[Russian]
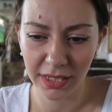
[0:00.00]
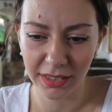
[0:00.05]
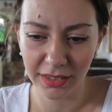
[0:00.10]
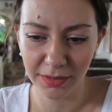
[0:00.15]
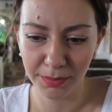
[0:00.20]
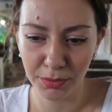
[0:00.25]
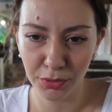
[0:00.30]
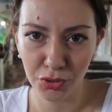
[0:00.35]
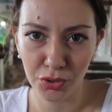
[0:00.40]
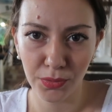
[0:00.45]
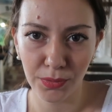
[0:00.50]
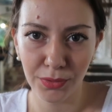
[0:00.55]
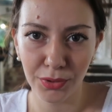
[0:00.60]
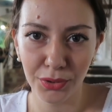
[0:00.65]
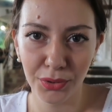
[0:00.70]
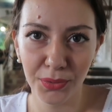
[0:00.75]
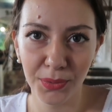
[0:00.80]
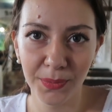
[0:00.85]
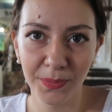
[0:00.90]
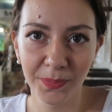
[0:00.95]
тает и пьешь
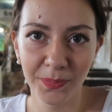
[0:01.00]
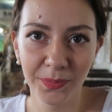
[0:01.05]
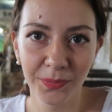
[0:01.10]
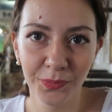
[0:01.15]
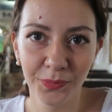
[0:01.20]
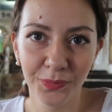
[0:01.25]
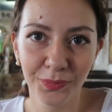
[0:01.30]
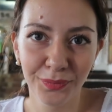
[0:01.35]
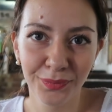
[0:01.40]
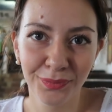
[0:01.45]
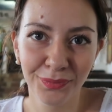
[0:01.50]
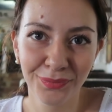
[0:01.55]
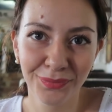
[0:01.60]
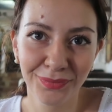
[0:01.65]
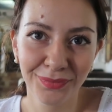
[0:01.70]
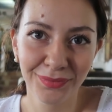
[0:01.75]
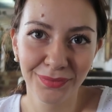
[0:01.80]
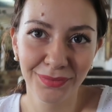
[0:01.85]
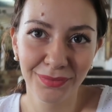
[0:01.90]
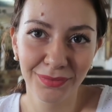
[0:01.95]
воду. В
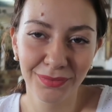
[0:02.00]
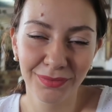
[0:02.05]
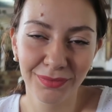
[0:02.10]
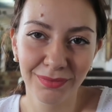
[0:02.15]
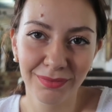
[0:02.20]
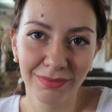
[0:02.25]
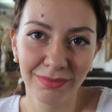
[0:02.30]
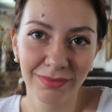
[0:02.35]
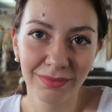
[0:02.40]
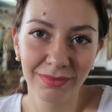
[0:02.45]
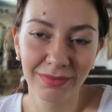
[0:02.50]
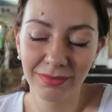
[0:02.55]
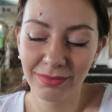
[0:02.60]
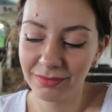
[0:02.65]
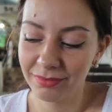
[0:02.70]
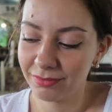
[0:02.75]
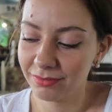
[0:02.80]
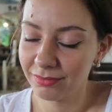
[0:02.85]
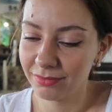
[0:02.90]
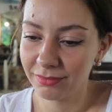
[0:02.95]
любом случае, чай это
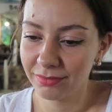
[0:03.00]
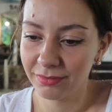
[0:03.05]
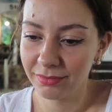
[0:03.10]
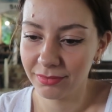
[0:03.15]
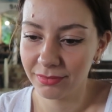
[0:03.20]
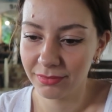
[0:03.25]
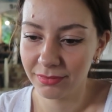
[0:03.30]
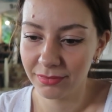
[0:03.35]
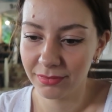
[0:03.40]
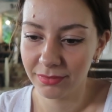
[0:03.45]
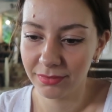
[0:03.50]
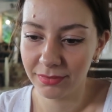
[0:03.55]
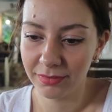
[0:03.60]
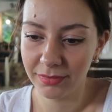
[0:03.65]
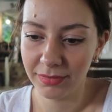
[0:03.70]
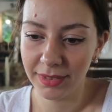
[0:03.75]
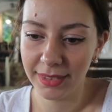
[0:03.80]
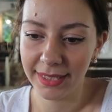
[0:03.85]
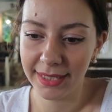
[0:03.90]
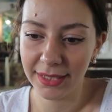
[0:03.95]
вода.
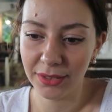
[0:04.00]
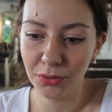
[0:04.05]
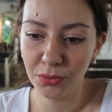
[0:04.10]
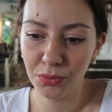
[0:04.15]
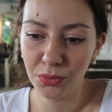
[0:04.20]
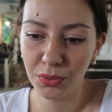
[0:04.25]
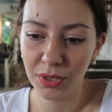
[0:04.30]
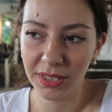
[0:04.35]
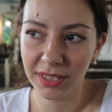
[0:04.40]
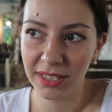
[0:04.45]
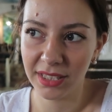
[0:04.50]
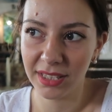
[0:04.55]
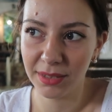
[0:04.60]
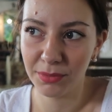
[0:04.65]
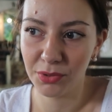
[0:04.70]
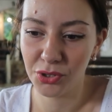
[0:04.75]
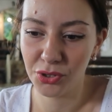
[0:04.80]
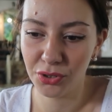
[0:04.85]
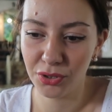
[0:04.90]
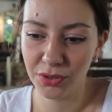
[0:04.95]

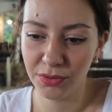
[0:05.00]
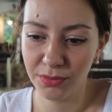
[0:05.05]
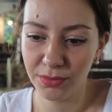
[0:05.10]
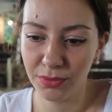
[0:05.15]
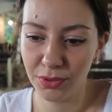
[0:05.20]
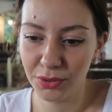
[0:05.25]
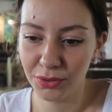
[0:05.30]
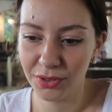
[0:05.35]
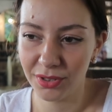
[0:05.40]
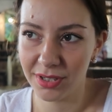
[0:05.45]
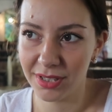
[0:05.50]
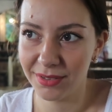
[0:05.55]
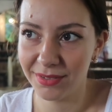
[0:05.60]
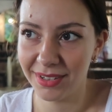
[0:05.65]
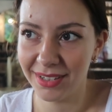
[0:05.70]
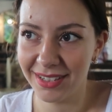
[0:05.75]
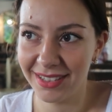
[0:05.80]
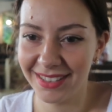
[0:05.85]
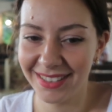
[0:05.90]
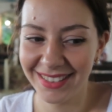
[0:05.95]
Ну, как
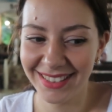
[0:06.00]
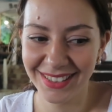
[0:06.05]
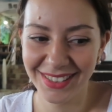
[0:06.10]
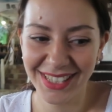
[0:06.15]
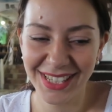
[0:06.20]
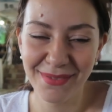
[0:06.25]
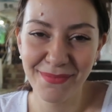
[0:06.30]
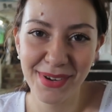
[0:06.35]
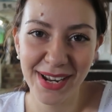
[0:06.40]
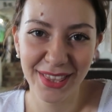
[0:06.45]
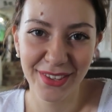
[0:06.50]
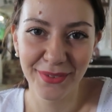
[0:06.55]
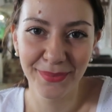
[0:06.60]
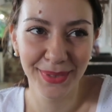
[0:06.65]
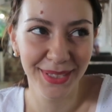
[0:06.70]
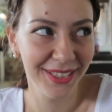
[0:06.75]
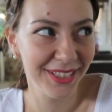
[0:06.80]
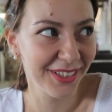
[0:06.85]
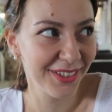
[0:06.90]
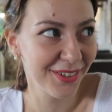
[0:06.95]
скажешь, Катик.
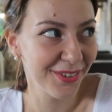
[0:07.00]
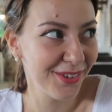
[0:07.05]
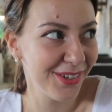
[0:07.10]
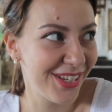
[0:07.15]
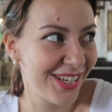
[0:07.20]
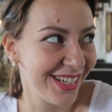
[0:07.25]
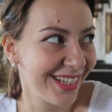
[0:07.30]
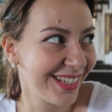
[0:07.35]
да.